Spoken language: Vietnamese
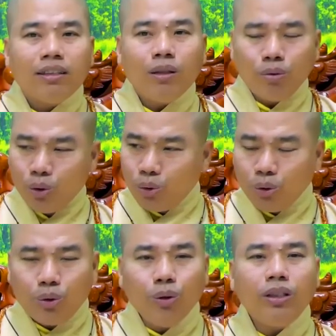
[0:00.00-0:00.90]
chút chút
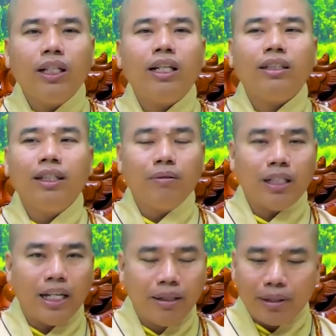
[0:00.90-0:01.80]
chút chút vậy đó nhưng
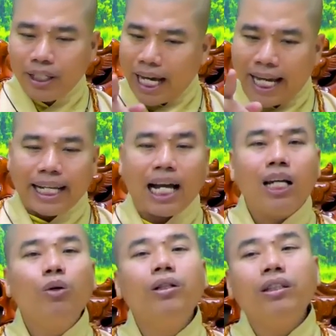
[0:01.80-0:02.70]
vậy mà nó cạn cả
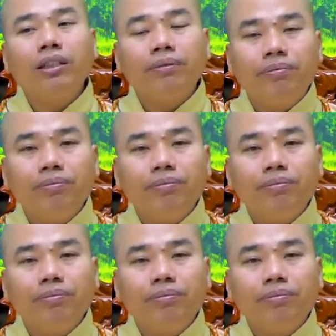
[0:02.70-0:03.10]
cái lưu nước đó.